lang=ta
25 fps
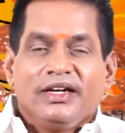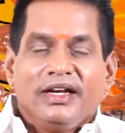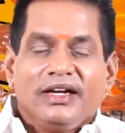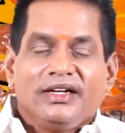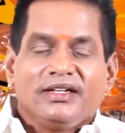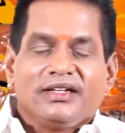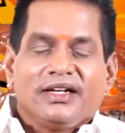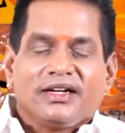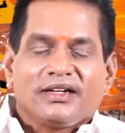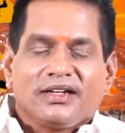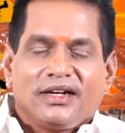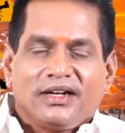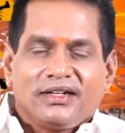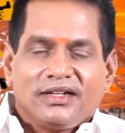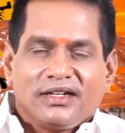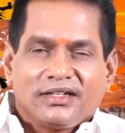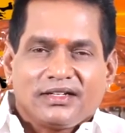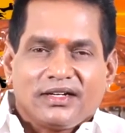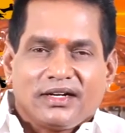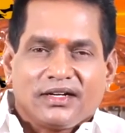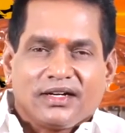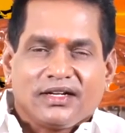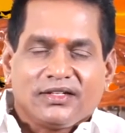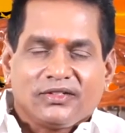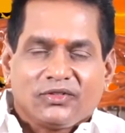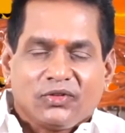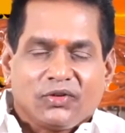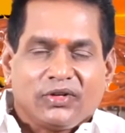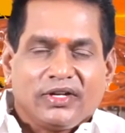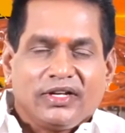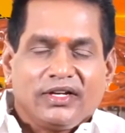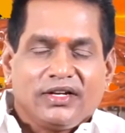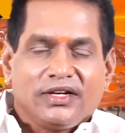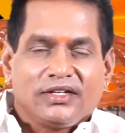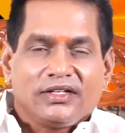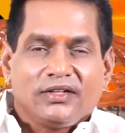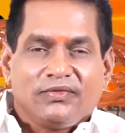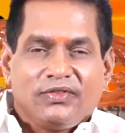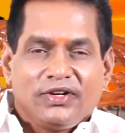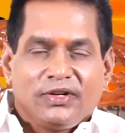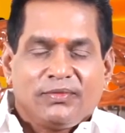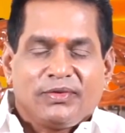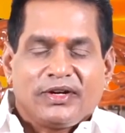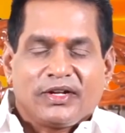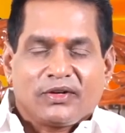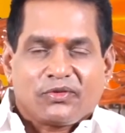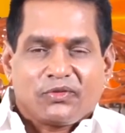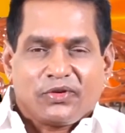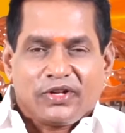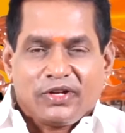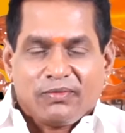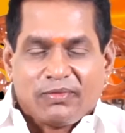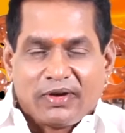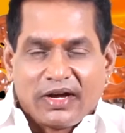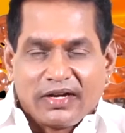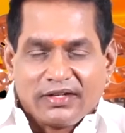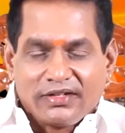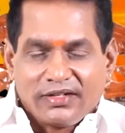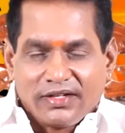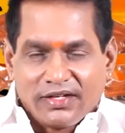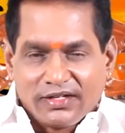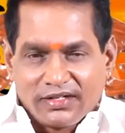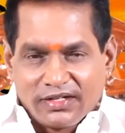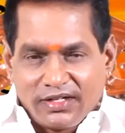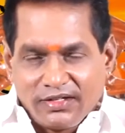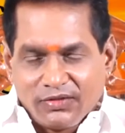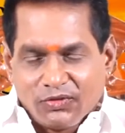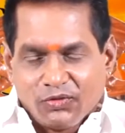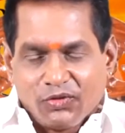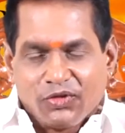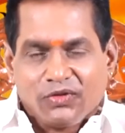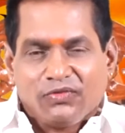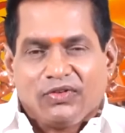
நீண்டகால கடன் தொல்லையிலிருந்து விடுபடக்கூடிய பாக்கியங்கள்